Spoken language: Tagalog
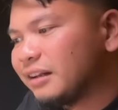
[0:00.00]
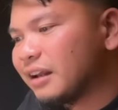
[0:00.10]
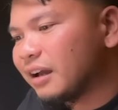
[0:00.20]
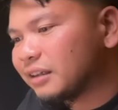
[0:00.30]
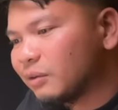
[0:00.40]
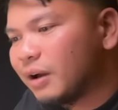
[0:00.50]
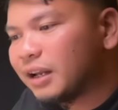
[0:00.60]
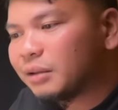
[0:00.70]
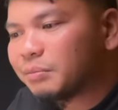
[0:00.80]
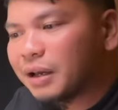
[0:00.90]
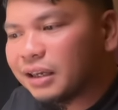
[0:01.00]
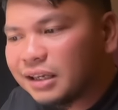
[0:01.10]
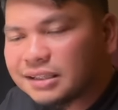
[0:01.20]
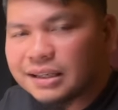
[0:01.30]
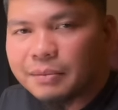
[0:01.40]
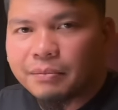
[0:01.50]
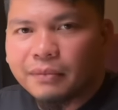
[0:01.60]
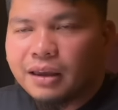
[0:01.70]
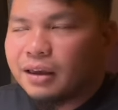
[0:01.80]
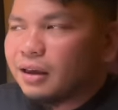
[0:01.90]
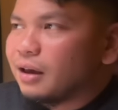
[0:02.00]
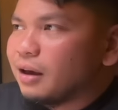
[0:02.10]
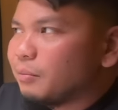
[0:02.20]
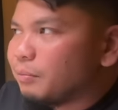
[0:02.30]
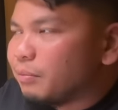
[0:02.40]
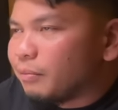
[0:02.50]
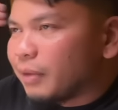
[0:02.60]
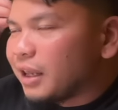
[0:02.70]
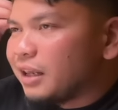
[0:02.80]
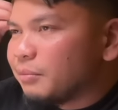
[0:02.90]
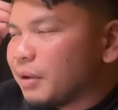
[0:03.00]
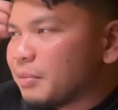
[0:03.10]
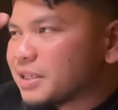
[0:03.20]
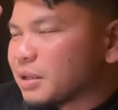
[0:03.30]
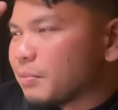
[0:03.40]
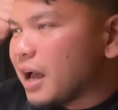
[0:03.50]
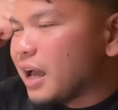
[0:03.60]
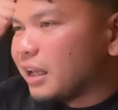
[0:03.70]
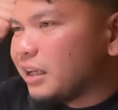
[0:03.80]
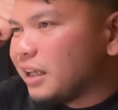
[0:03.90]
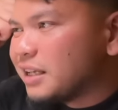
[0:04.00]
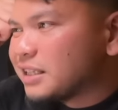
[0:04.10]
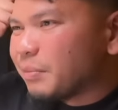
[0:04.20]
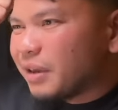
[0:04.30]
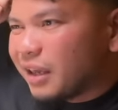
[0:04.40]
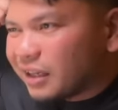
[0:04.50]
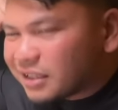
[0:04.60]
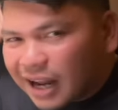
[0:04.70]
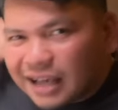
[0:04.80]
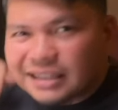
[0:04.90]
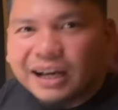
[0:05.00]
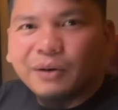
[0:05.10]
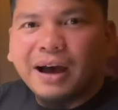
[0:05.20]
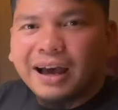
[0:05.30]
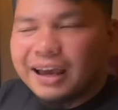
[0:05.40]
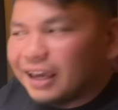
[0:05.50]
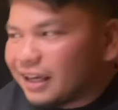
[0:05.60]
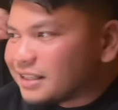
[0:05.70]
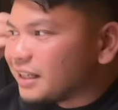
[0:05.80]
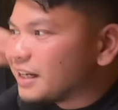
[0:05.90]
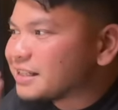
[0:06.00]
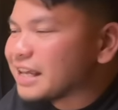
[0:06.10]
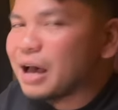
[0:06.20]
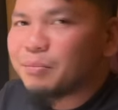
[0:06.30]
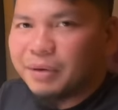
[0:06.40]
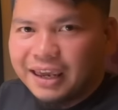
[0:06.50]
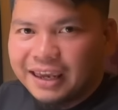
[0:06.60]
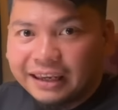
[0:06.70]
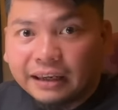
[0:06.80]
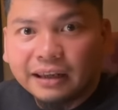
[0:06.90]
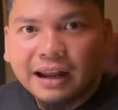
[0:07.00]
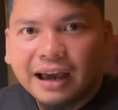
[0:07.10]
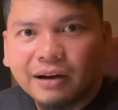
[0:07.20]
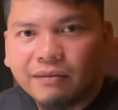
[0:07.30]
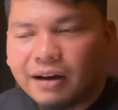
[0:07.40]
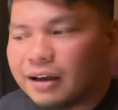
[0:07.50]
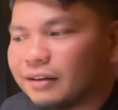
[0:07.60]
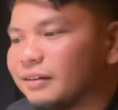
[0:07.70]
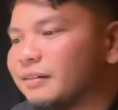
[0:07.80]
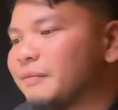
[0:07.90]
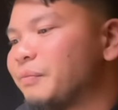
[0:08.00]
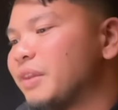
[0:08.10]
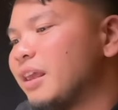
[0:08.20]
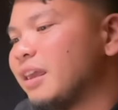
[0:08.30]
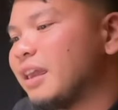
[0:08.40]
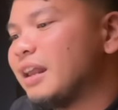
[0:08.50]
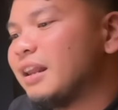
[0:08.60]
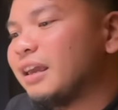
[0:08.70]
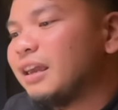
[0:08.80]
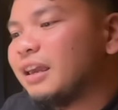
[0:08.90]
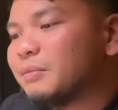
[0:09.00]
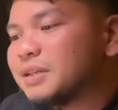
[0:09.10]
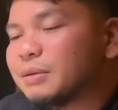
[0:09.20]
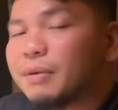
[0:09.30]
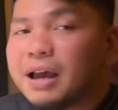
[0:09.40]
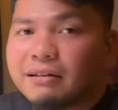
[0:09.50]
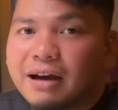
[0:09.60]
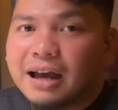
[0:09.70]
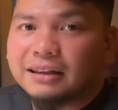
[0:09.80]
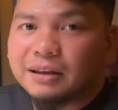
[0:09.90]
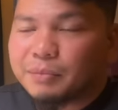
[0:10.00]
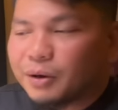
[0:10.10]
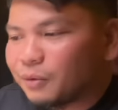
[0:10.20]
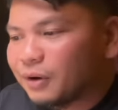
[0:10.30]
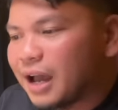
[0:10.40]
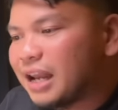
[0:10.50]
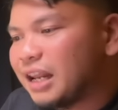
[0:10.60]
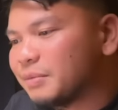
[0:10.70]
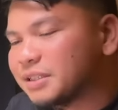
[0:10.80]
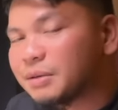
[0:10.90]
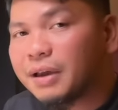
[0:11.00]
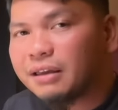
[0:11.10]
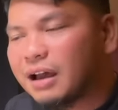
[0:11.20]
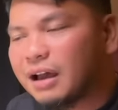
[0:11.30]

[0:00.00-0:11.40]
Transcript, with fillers: ng katawan at pag-iisip. May, may masama kang iniisip, sinasagawa, sinasabi, ginagawa. No? Kaya nagiging masama yung ating pag-uugali, masama yung